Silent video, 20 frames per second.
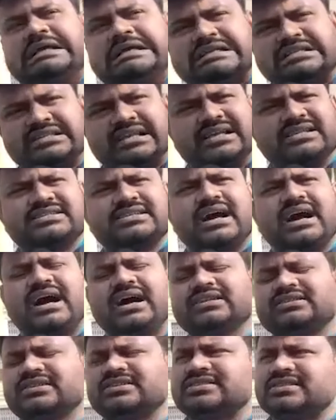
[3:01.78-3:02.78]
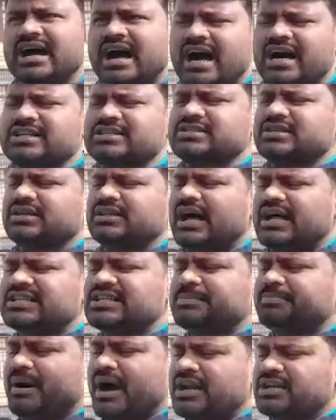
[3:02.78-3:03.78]
इसके साथ जांच
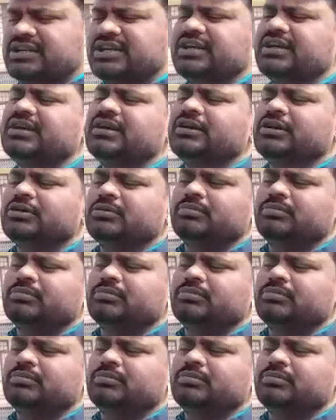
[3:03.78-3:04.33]
राज्यपाल की